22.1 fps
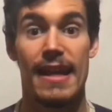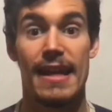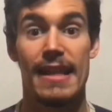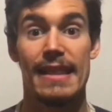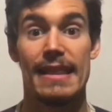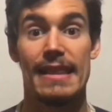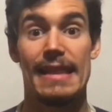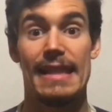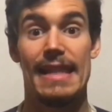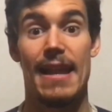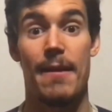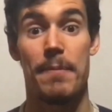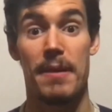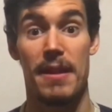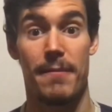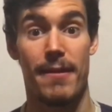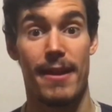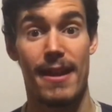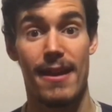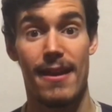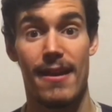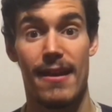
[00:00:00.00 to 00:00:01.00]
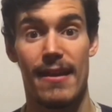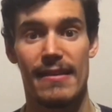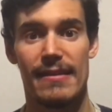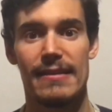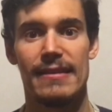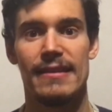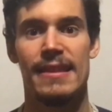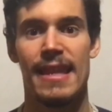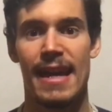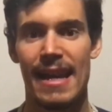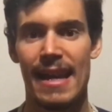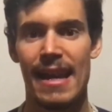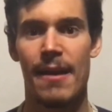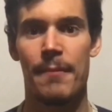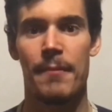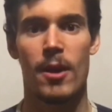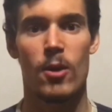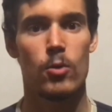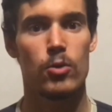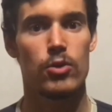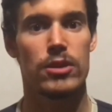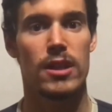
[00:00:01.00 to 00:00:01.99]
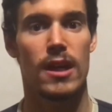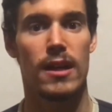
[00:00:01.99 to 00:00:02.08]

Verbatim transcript: La primera, darle a me gusta.